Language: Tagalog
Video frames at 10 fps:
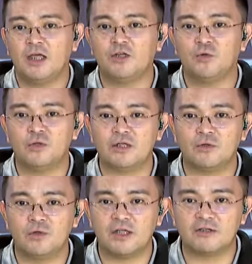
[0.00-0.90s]

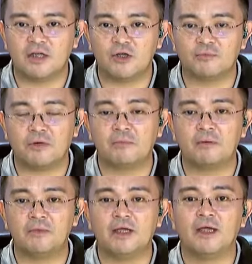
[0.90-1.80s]
Inuulit-ulit niya yon
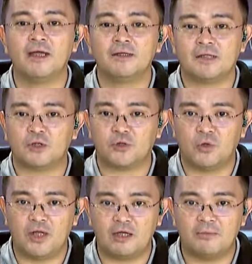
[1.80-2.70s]
Probably, sa
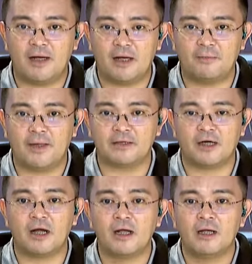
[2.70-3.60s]
totoo lang mga
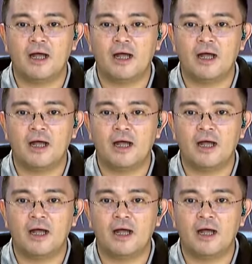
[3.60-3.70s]
kapartner,